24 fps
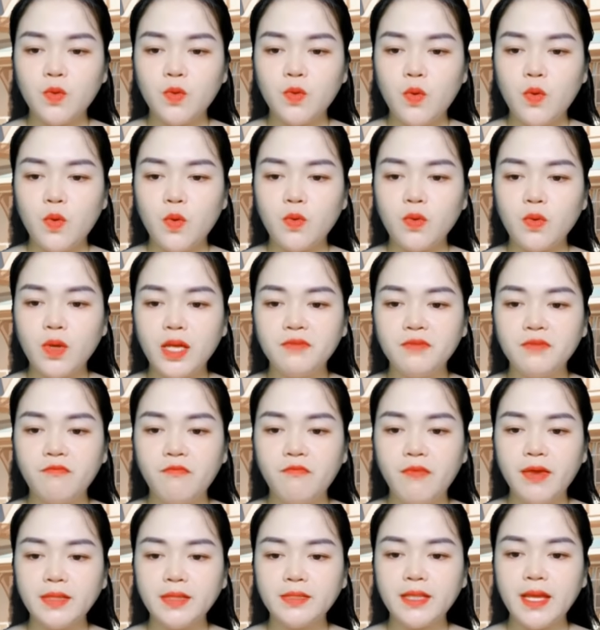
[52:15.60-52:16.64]
Không phải là
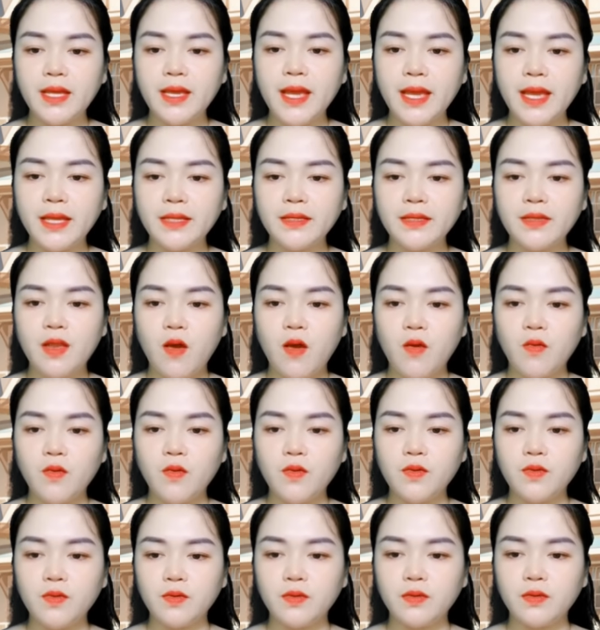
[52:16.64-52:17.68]
đêm qua nó về rồi
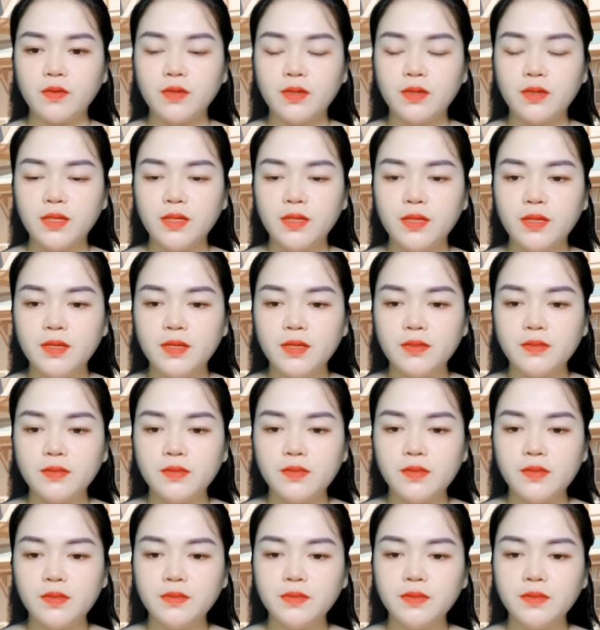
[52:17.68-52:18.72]
à? Đêm
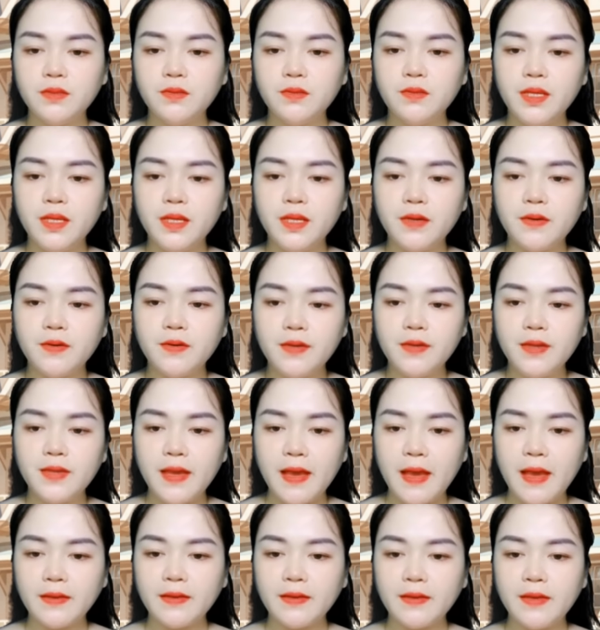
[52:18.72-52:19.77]
qua mẹ thức xem phim,
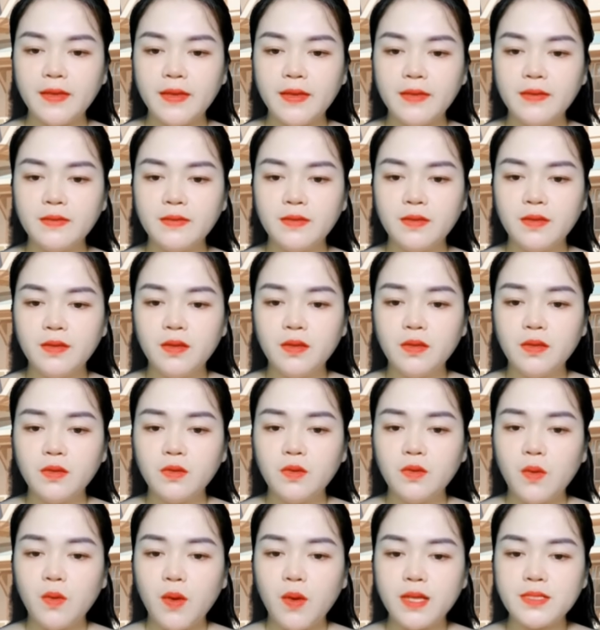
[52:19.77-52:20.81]
nghe tiếng mở
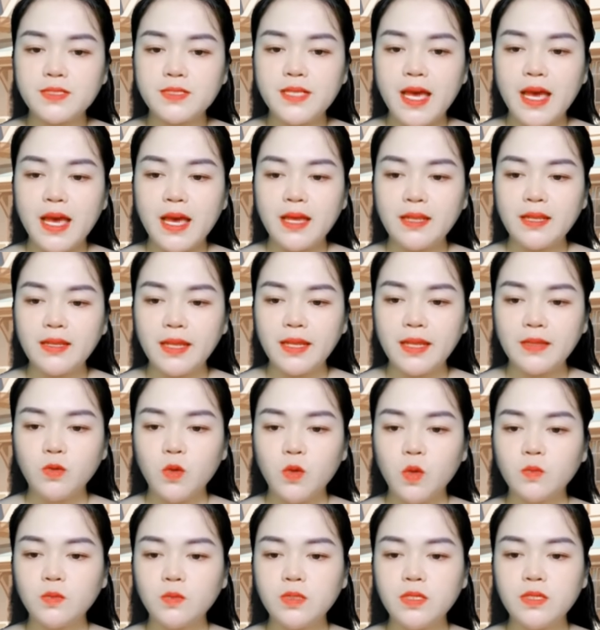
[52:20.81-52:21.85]
cửa thì tưởng là trộm
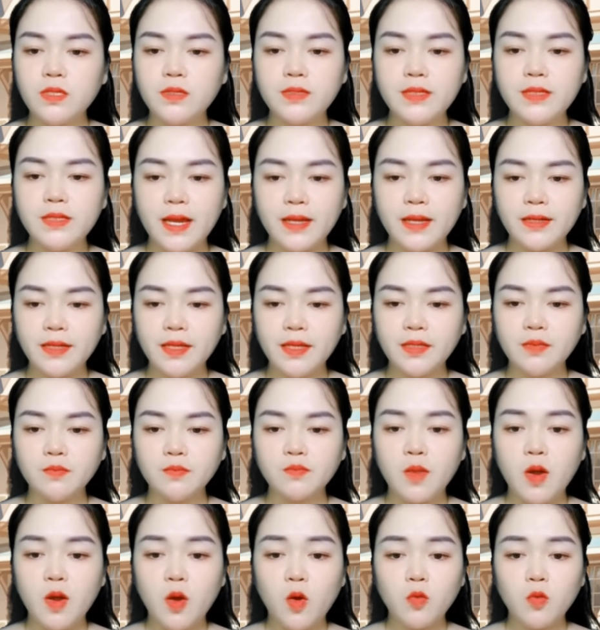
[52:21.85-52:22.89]
nên cầm chổi chạy ra
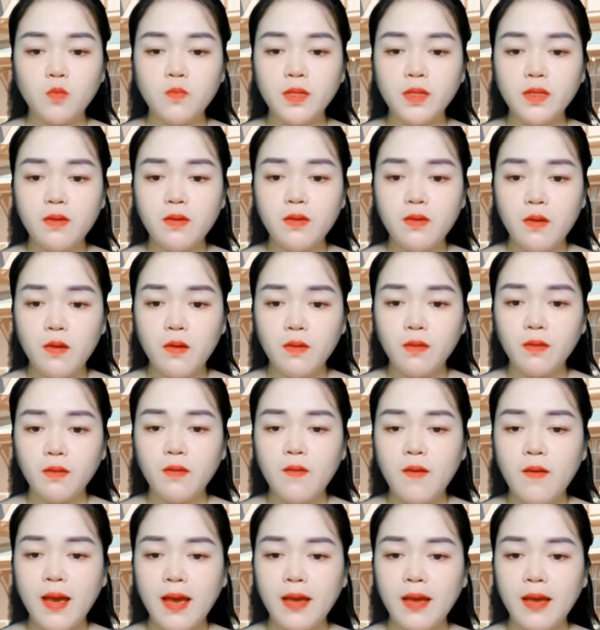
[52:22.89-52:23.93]
ngoài lại phát hiện ra
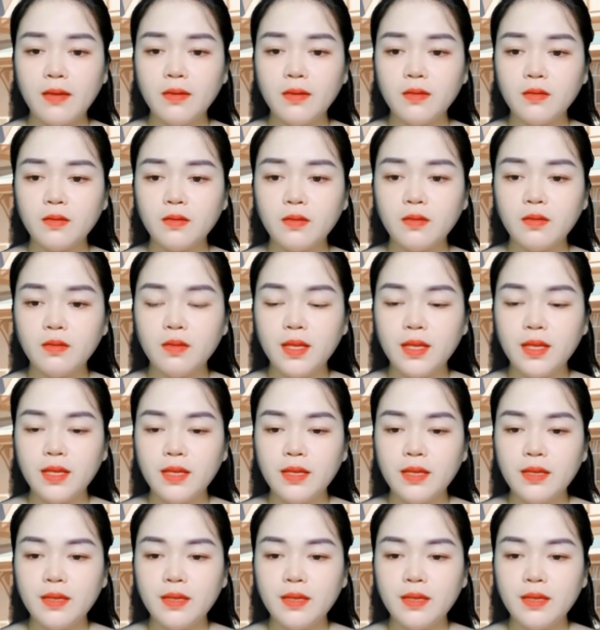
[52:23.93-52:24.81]
đấy là Nhạc Đình về.